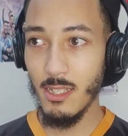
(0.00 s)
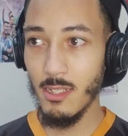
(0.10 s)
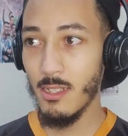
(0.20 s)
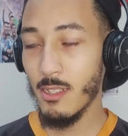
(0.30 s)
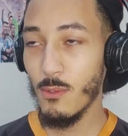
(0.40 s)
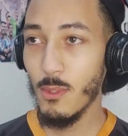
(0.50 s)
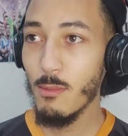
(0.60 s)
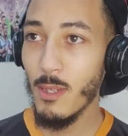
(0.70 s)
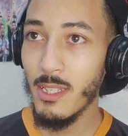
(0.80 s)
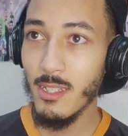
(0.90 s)
سيكس وين
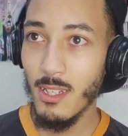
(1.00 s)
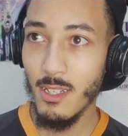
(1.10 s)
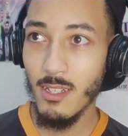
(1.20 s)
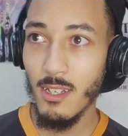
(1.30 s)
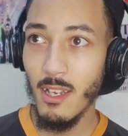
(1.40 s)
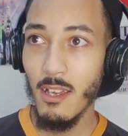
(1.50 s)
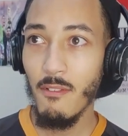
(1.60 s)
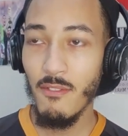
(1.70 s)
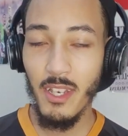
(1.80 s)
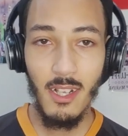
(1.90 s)
بان
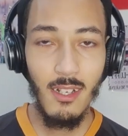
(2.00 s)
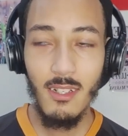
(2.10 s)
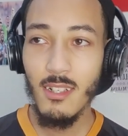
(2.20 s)
فيرا